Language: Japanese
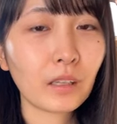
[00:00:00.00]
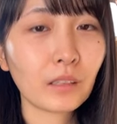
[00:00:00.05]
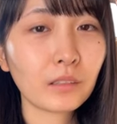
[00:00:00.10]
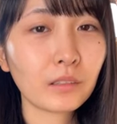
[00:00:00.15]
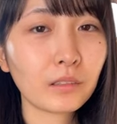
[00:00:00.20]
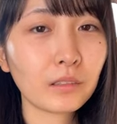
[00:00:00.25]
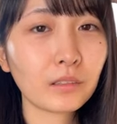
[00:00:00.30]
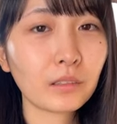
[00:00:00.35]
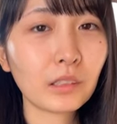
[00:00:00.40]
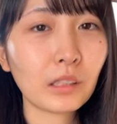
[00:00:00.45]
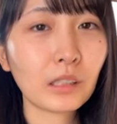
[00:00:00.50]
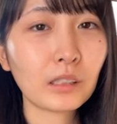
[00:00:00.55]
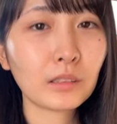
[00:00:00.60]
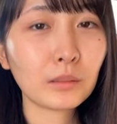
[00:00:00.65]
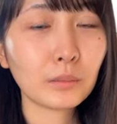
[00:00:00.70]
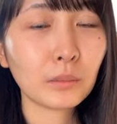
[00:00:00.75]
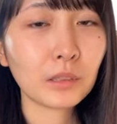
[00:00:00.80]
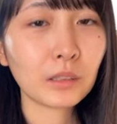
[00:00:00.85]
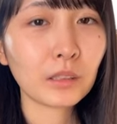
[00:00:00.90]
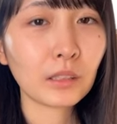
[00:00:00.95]
尊敬
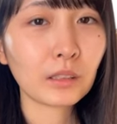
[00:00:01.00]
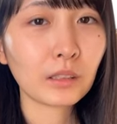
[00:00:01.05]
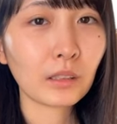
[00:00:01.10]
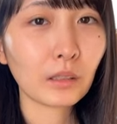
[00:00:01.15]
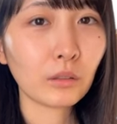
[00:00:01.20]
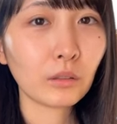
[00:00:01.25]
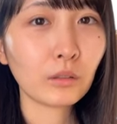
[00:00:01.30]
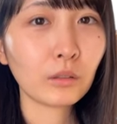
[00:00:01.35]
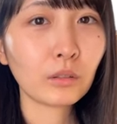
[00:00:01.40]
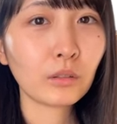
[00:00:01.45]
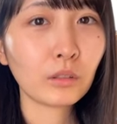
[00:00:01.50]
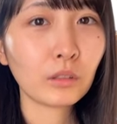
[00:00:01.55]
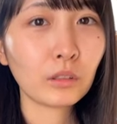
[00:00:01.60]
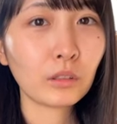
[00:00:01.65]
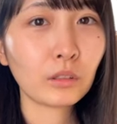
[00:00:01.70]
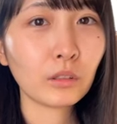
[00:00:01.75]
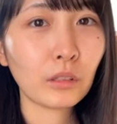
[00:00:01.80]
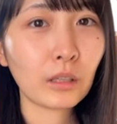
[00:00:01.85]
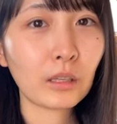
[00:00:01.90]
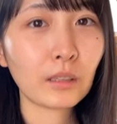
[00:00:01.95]
しますって本当
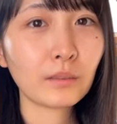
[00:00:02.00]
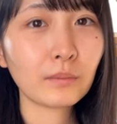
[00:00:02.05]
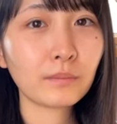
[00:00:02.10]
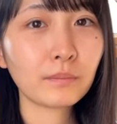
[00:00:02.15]
にそれ